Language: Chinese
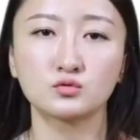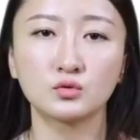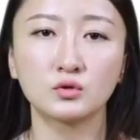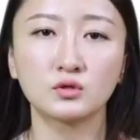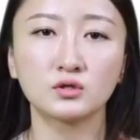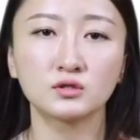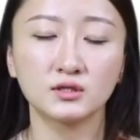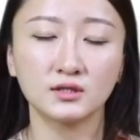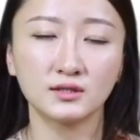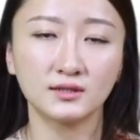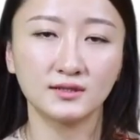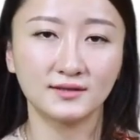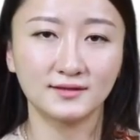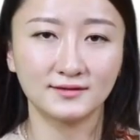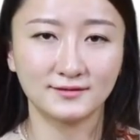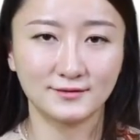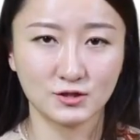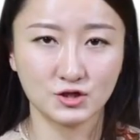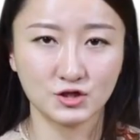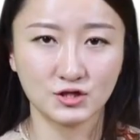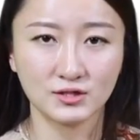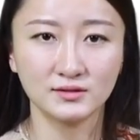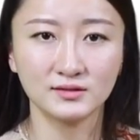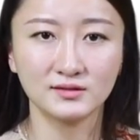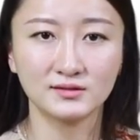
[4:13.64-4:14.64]
做任何的
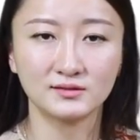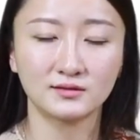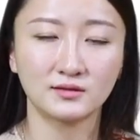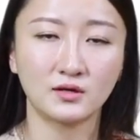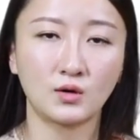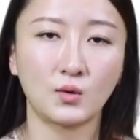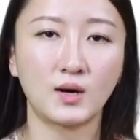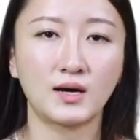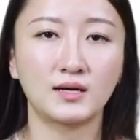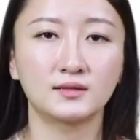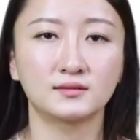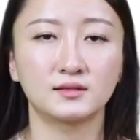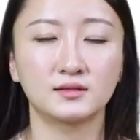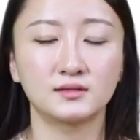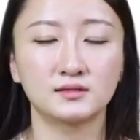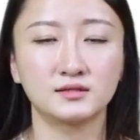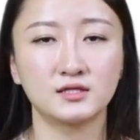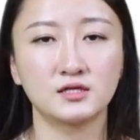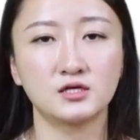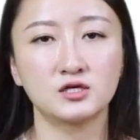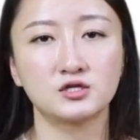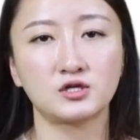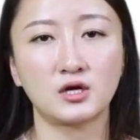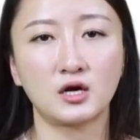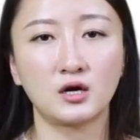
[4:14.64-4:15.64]
升级的话呢，
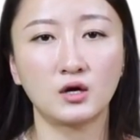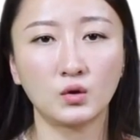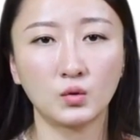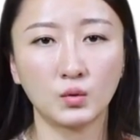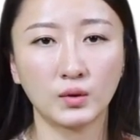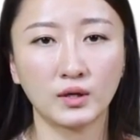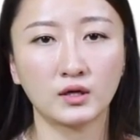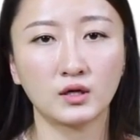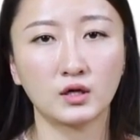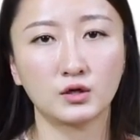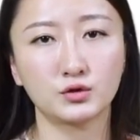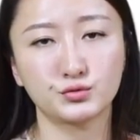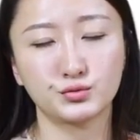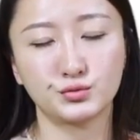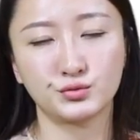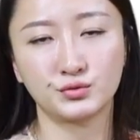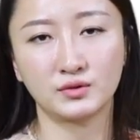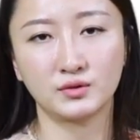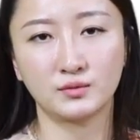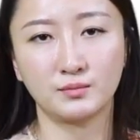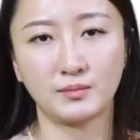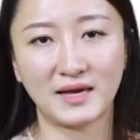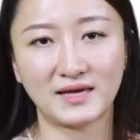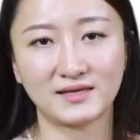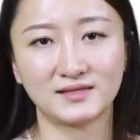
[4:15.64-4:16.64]
建商会告诉
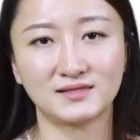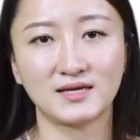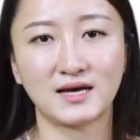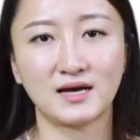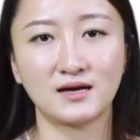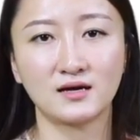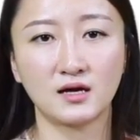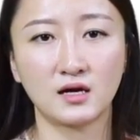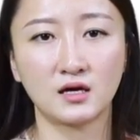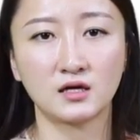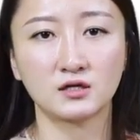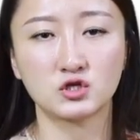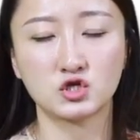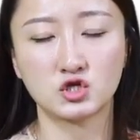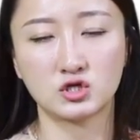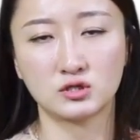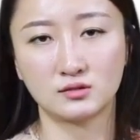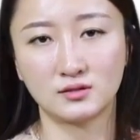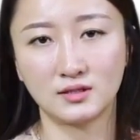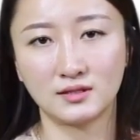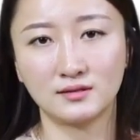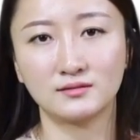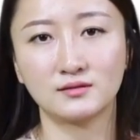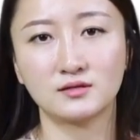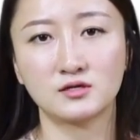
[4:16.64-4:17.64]
买家，呃，指
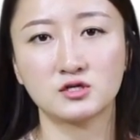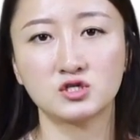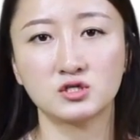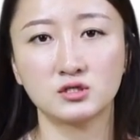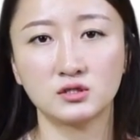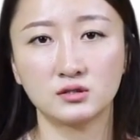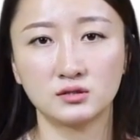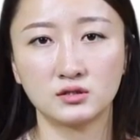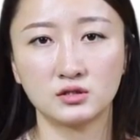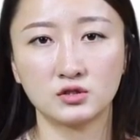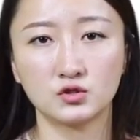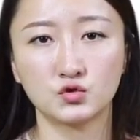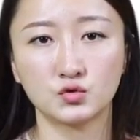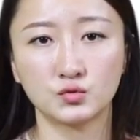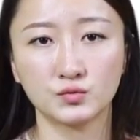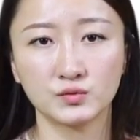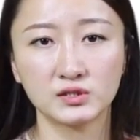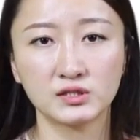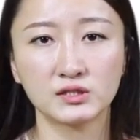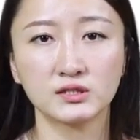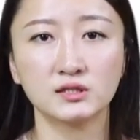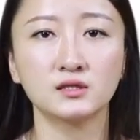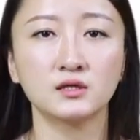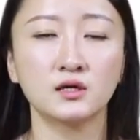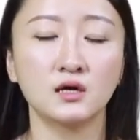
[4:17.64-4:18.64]
定的设计中
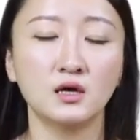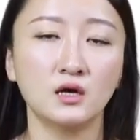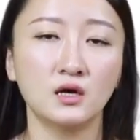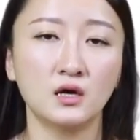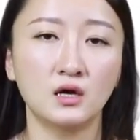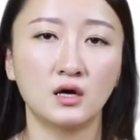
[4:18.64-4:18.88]
心，